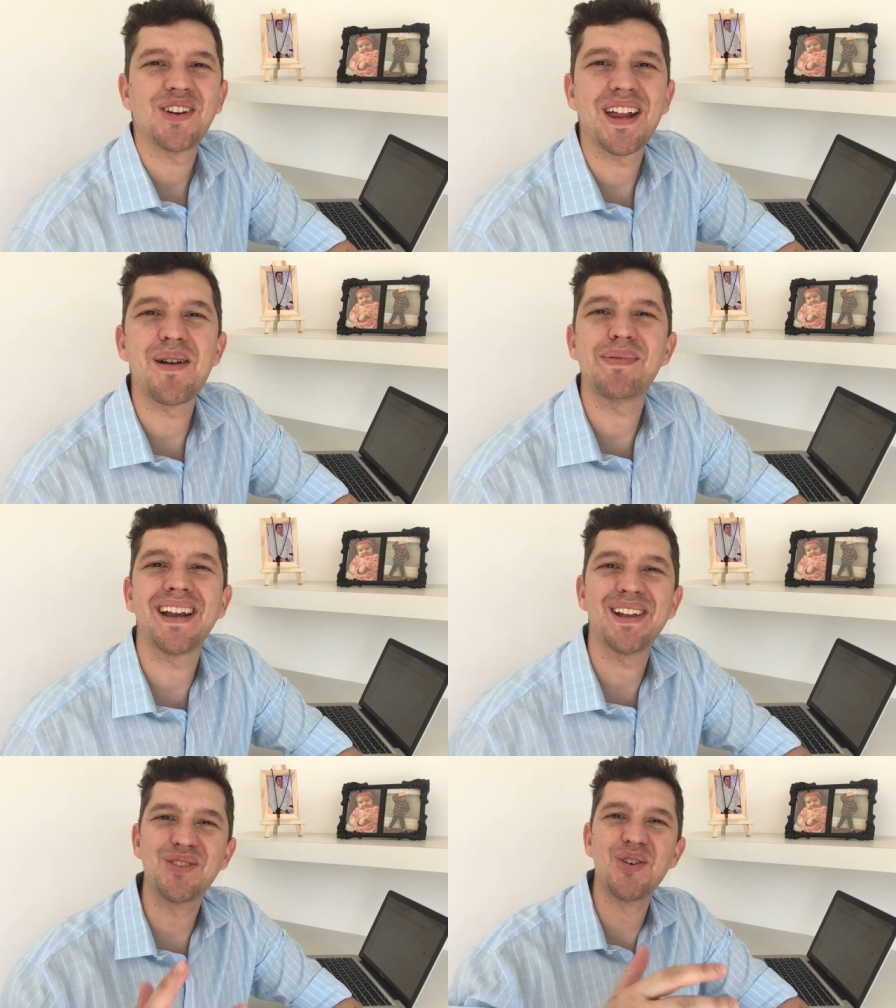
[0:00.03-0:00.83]
Olá,
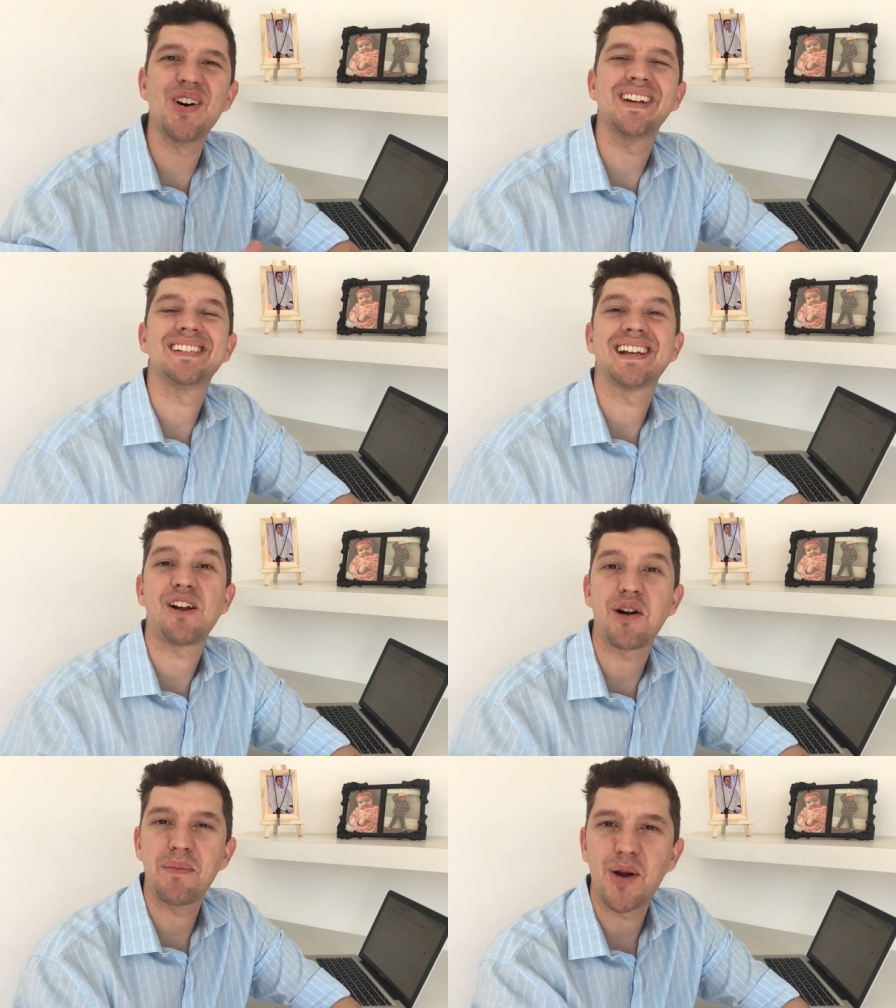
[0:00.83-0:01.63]
empreendedores!
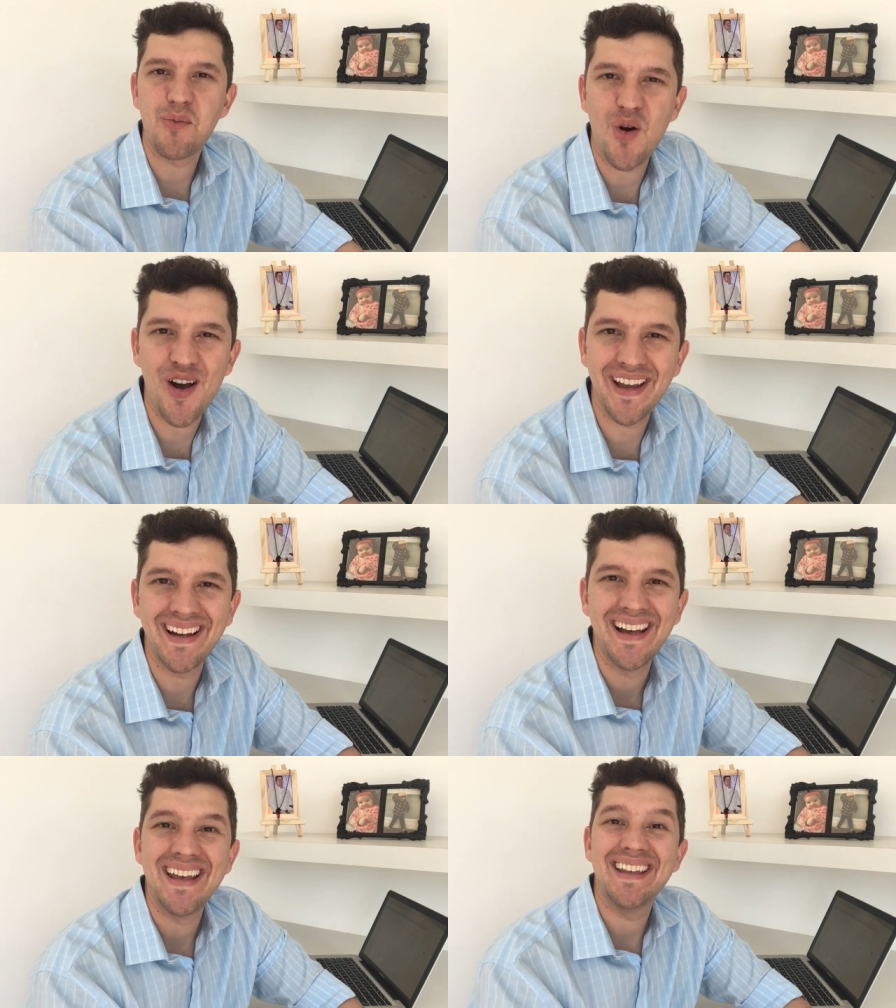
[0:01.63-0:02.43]
Aqui é o Gabriel Moya